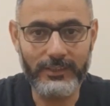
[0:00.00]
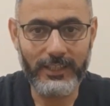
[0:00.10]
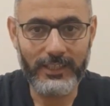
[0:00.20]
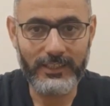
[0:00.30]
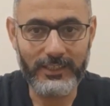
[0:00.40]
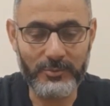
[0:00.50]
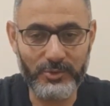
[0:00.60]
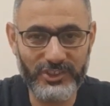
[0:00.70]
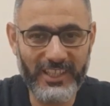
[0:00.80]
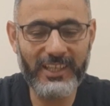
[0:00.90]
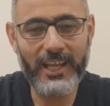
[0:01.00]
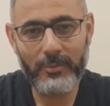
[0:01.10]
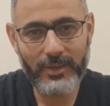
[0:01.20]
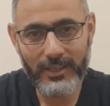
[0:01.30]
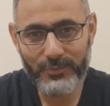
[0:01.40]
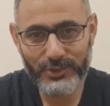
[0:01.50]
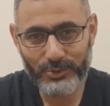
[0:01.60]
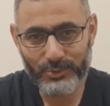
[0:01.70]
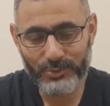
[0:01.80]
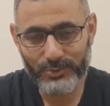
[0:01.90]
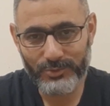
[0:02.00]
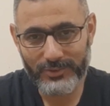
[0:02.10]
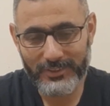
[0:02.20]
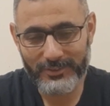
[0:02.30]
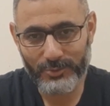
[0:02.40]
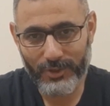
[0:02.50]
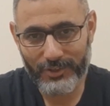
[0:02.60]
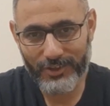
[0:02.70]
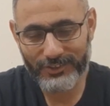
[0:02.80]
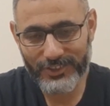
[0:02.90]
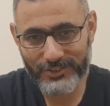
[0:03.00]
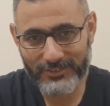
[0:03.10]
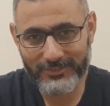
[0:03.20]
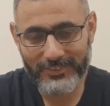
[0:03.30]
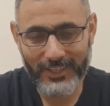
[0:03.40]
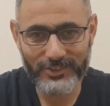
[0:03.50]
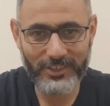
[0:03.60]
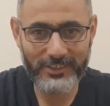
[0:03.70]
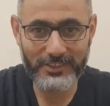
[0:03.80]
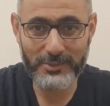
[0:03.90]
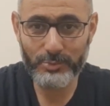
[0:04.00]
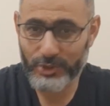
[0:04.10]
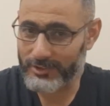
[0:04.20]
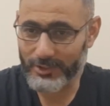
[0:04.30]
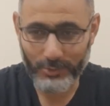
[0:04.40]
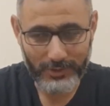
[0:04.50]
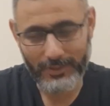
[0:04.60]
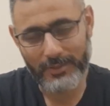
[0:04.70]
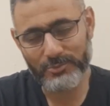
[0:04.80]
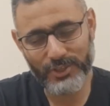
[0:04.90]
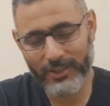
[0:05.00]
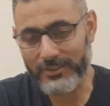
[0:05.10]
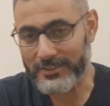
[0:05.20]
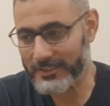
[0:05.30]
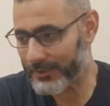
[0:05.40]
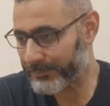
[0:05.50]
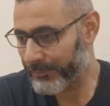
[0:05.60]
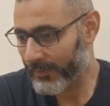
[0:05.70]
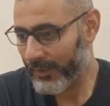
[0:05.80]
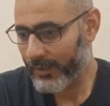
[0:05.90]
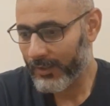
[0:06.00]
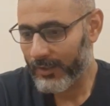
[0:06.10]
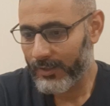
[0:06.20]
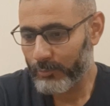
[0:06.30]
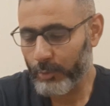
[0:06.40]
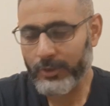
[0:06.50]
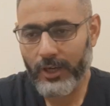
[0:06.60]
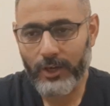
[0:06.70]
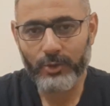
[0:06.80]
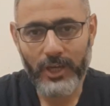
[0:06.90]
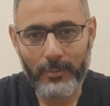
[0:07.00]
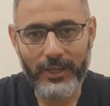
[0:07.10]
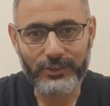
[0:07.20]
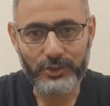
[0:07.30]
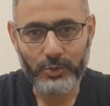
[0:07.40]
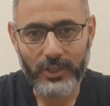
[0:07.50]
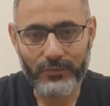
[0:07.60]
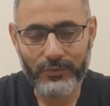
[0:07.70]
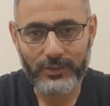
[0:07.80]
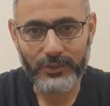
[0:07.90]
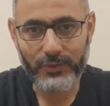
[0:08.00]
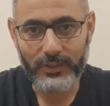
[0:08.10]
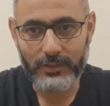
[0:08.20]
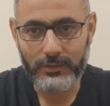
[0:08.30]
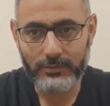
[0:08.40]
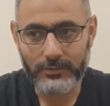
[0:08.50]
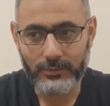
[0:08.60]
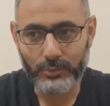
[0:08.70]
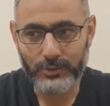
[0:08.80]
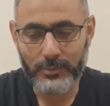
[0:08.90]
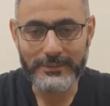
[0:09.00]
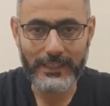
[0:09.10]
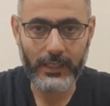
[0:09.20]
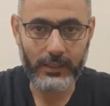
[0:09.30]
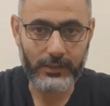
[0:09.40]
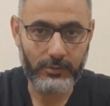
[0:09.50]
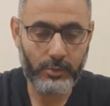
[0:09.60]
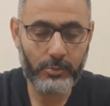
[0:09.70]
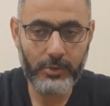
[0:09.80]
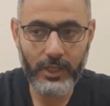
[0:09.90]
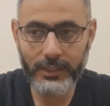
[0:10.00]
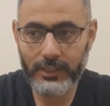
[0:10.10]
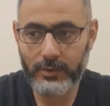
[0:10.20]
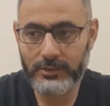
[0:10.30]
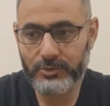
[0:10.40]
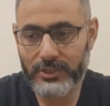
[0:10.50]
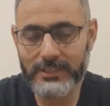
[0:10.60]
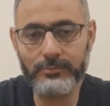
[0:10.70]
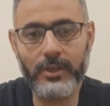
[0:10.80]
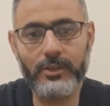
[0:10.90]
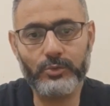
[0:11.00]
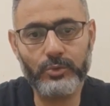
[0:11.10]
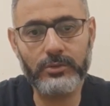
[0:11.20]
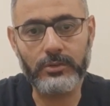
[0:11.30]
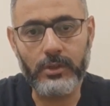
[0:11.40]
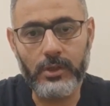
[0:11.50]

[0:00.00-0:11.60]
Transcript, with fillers: يعني مش ده اللي هعمل عليه فيديو آه، ولايكات عشان عشان يجيب مشاهدات وكده لا مش انا خالص يعني ممكن انا كنا بلغت شويه في رد فعلي وده من زعلي عليه المهم احنا دلوقتي مش لازم على طول